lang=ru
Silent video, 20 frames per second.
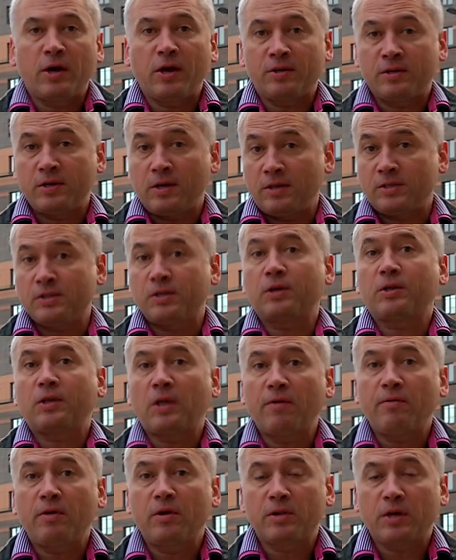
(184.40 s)
городка
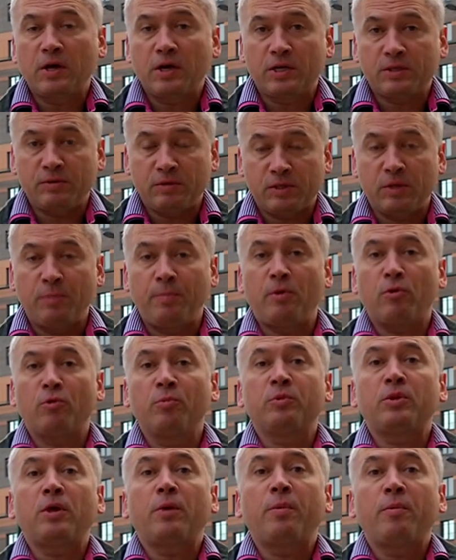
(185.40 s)
стартовал. Как известно,
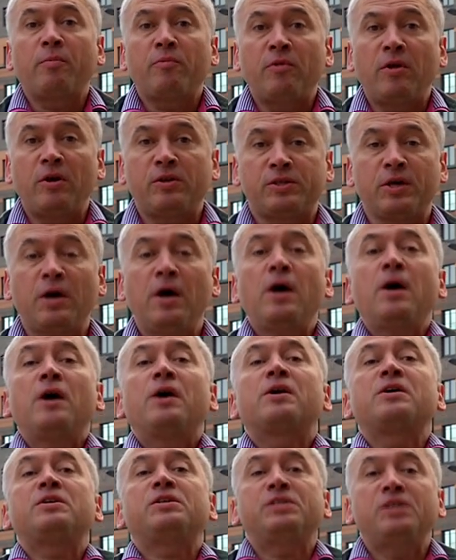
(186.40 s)
первым этапом является
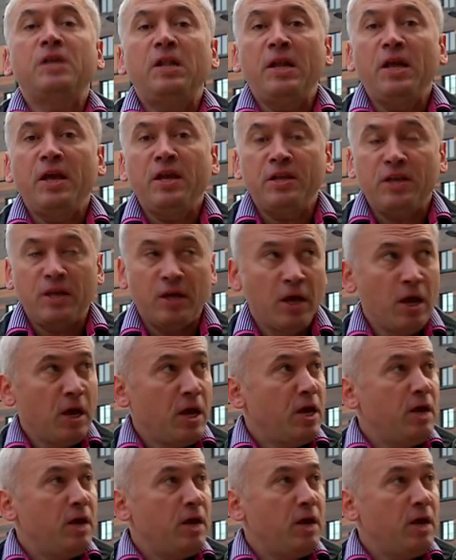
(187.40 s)
расселение.